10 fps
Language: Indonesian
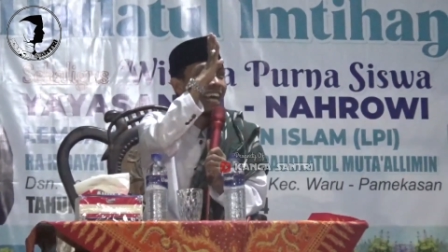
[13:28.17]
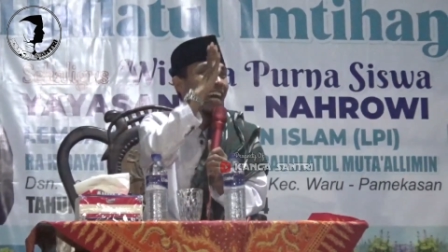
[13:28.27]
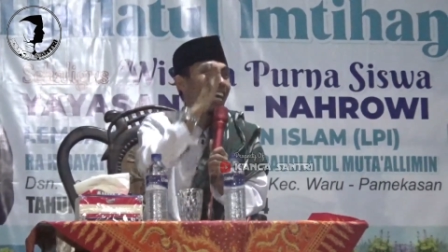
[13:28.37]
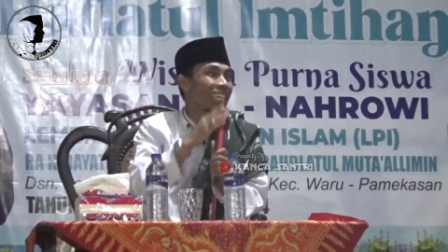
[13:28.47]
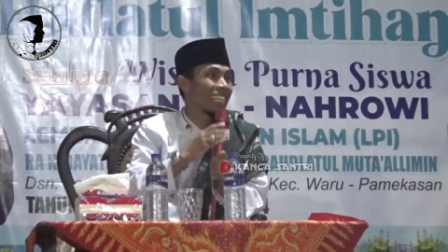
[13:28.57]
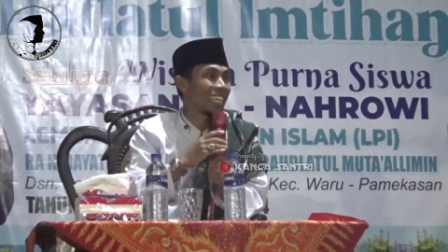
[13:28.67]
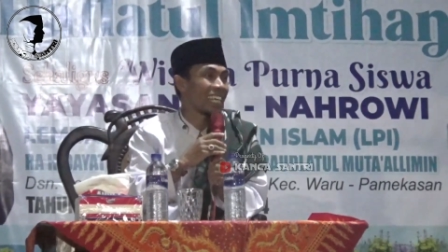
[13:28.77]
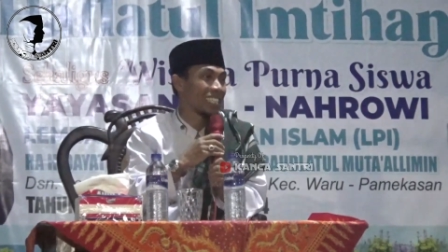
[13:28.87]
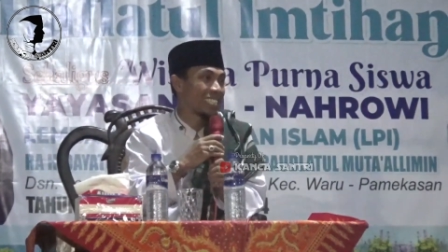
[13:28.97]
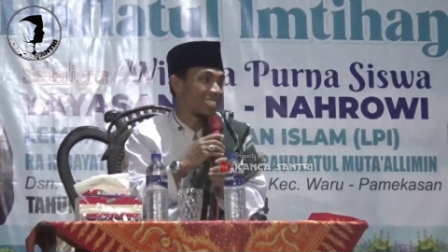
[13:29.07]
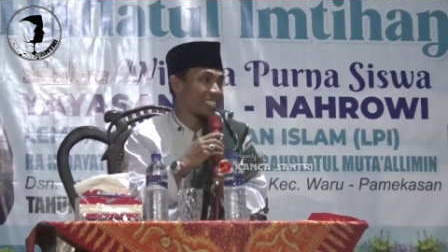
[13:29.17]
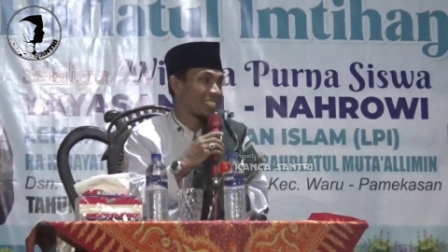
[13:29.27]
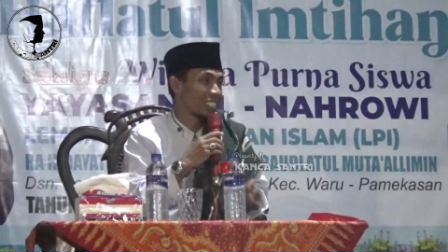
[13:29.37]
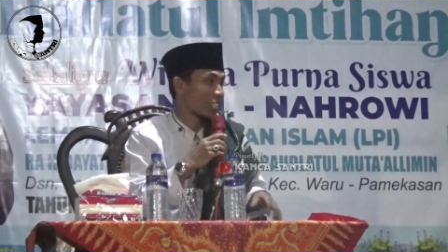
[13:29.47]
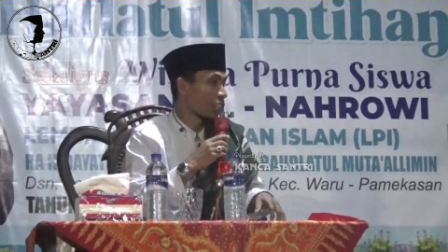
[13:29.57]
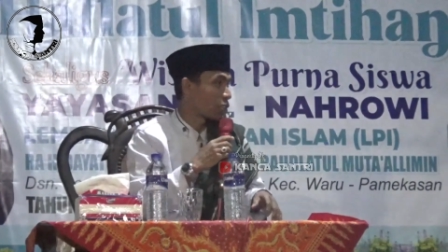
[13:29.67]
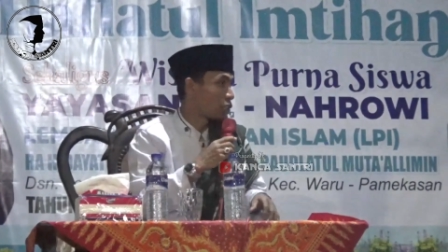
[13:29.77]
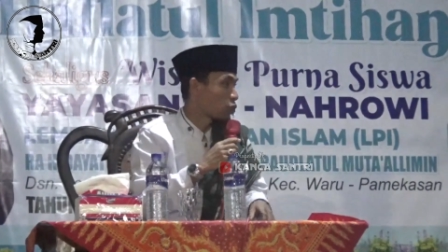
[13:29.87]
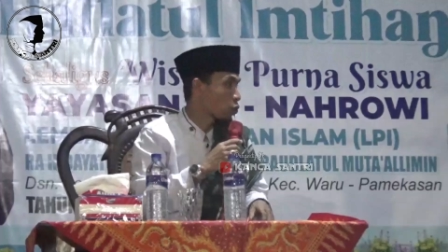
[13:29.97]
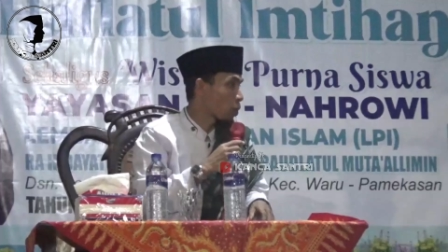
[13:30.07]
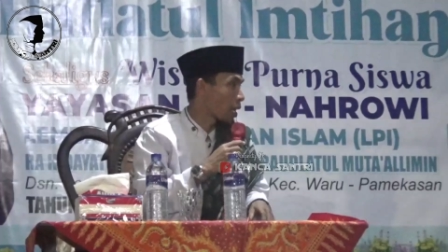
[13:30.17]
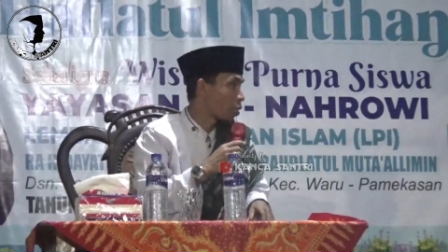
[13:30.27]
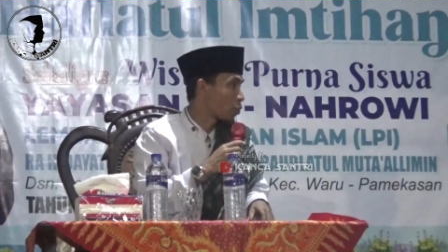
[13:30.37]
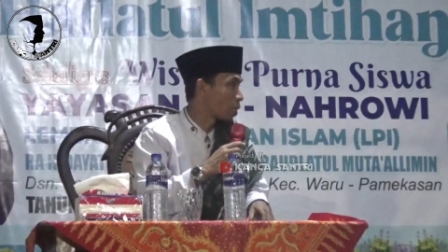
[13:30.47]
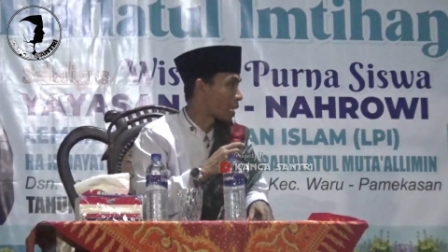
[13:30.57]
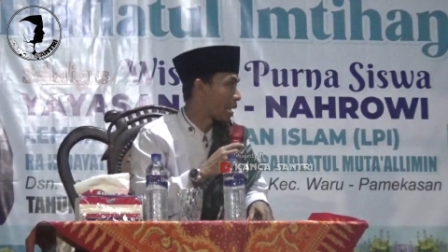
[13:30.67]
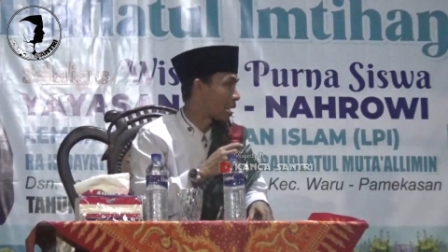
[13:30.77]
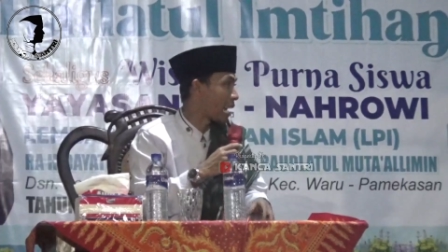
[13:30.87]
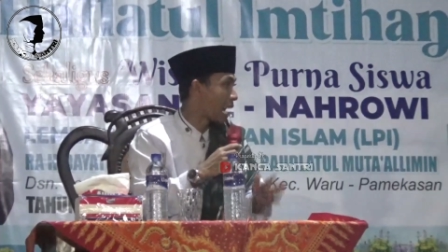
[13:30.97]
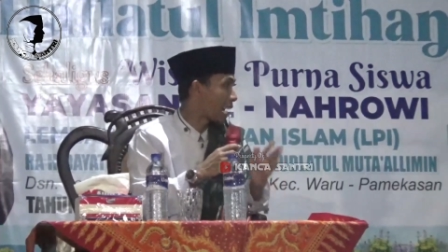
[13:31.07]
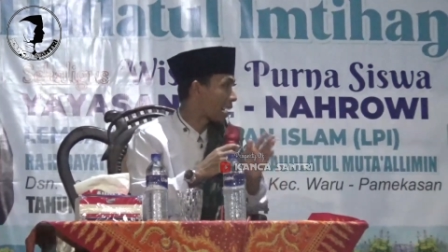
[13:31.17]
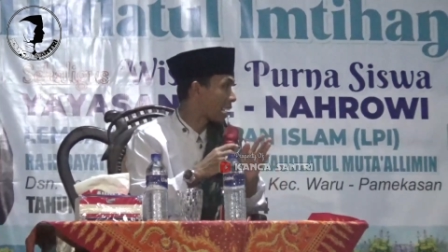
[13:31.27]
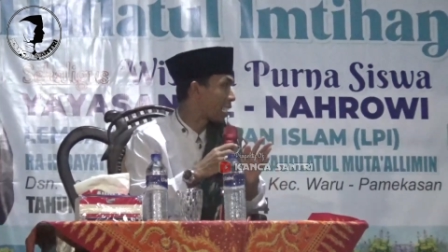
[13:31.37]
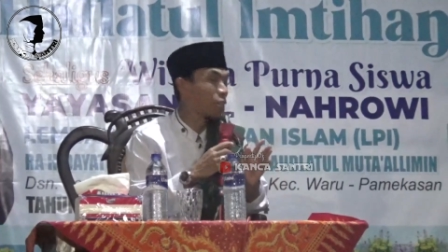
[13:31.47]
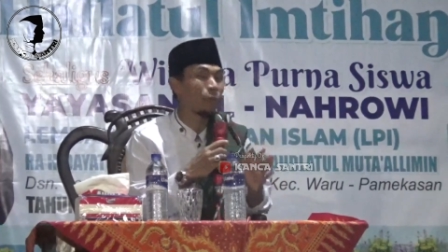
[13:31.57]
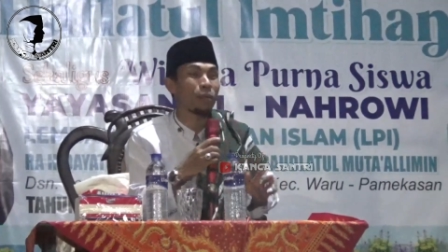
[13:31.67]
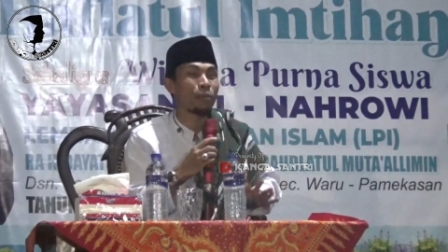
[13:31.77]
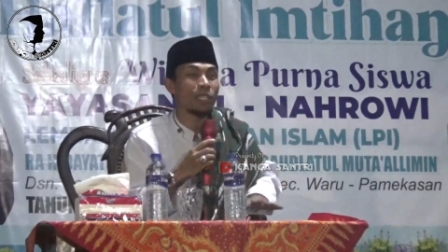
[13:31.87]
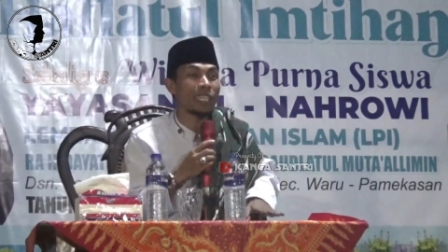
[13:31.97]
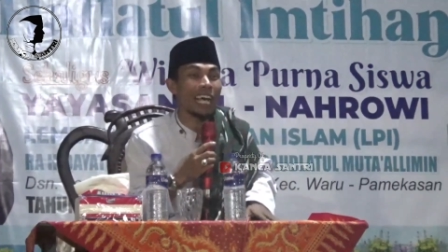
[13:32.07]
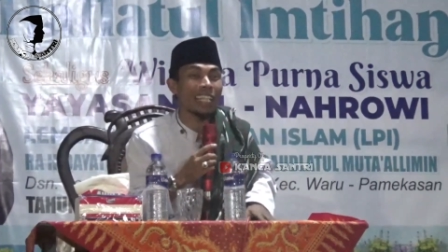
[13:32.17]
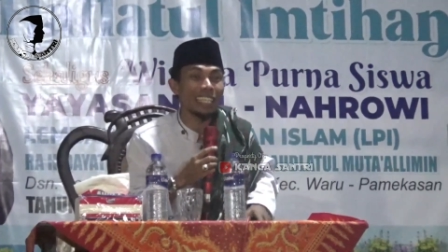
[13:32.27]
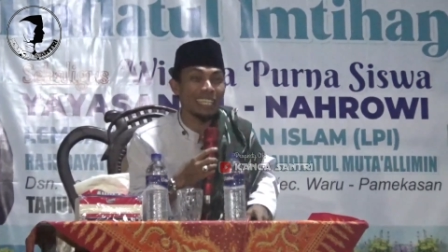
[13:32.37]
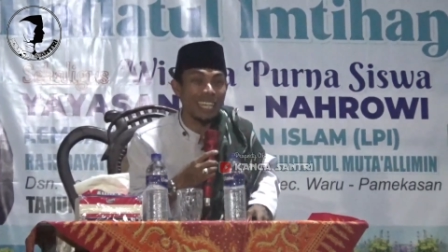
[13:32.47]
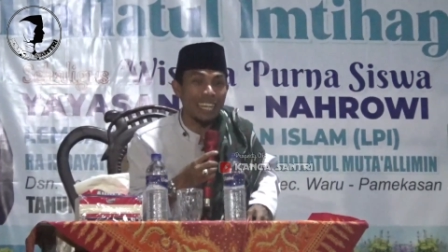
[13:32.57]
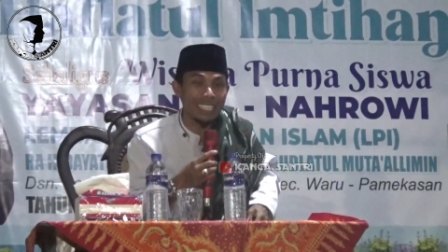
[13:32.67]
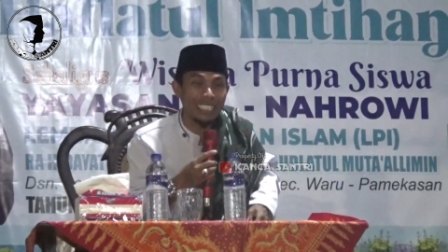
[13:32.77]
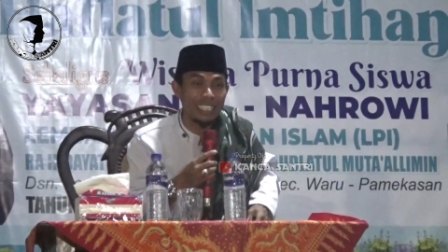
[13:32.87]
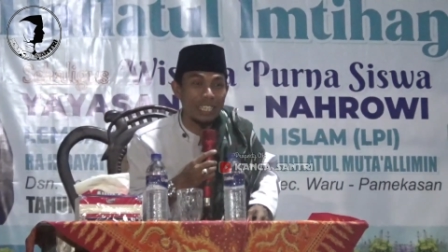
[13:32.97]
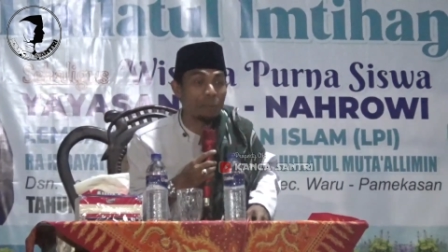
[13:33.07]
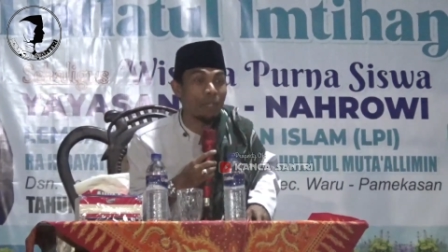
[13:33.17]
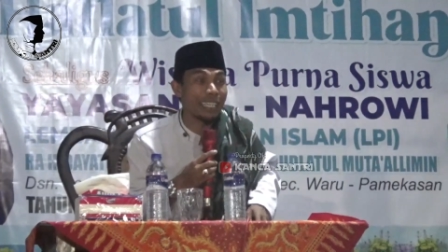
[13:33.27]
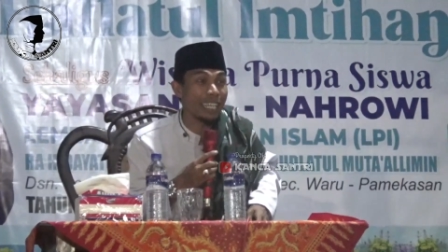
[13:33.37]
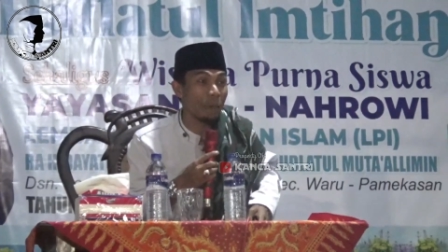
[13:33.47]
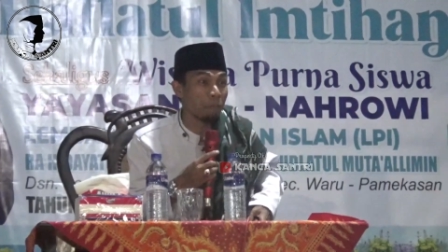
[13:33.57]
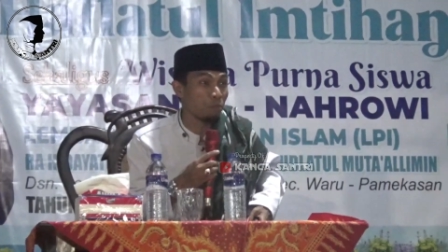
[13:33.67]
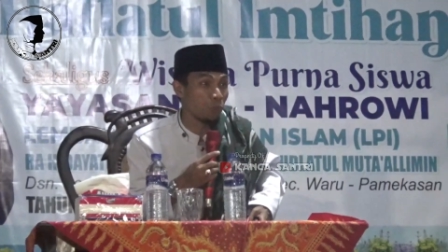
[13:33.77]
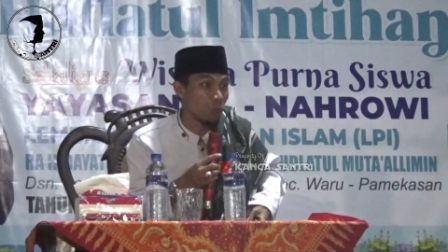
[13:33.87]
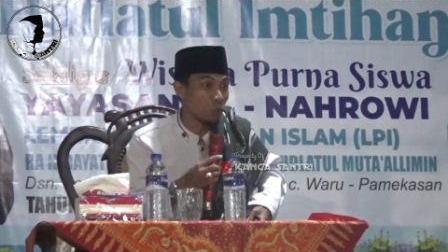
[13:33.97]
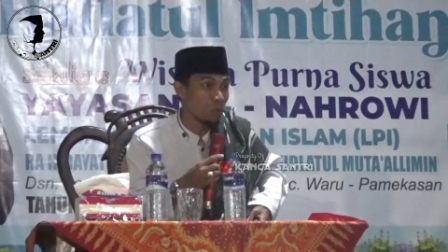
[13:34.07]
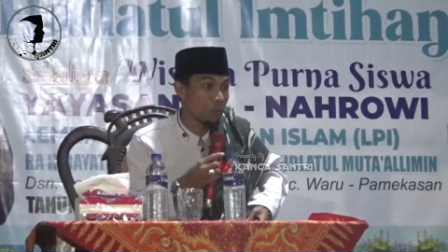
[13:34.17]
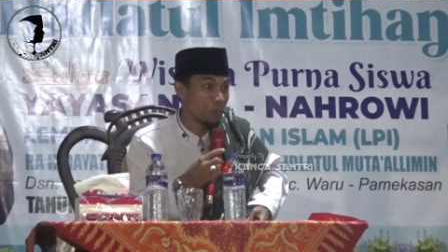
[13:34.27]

akhirnya sarang Allah subhanahu wa ta'ala akal ni kepahi beri irak terak hadirin eh paringi lampu